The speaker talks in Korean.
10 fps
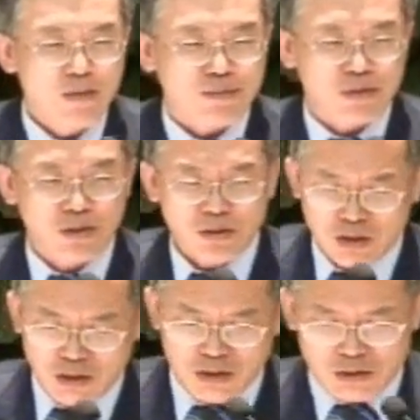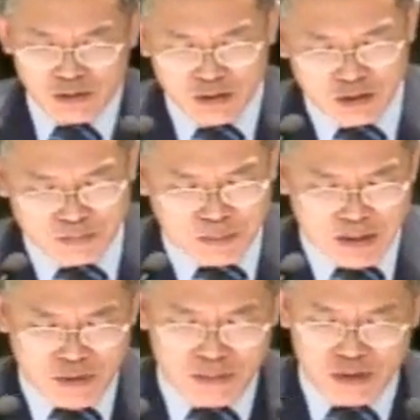부정적인 것
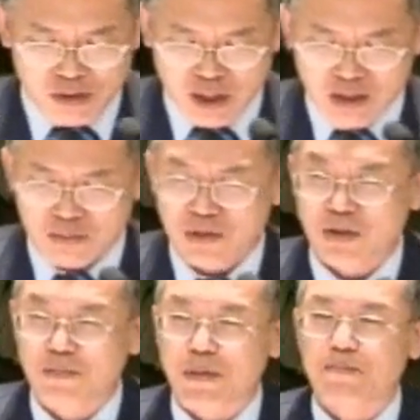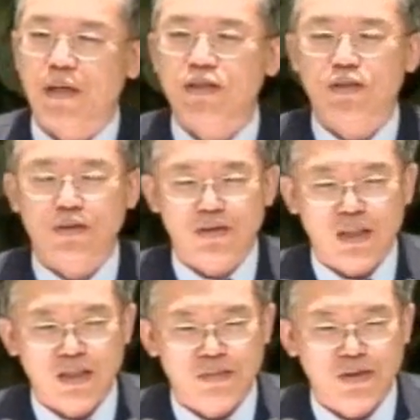방법으로 사십시오. 비판적으로
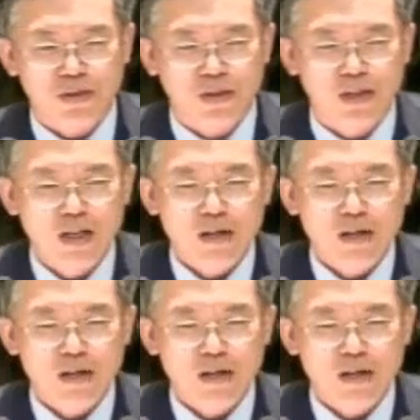사십시오.